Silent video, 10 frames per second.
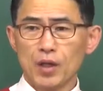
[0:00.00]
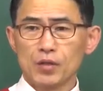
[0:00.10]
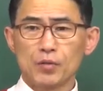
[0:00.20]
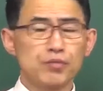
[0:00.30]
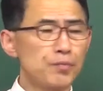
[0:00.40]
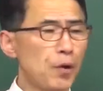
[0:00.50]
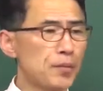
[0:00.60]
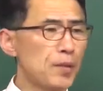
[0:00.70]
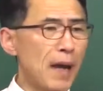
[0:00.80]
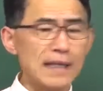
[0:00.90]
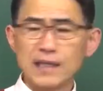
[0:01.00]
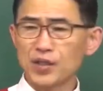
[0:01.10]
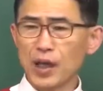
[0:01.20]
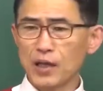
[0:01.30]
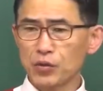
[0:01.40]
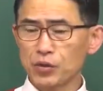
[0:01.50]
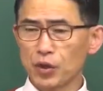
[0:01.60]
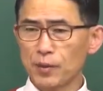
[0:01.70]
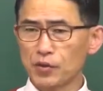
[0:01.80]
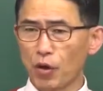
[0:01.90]
그래서 문법이 만약에 학교
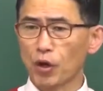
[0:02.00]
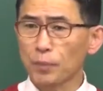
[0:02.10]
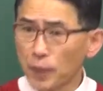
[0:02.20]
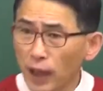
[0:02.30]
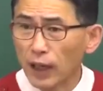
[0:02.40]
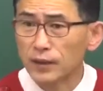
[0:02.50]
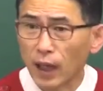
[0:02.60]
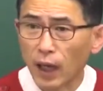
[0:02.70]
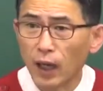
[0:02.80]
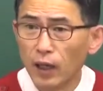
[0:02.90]
시험에서 어렵게 나왔다.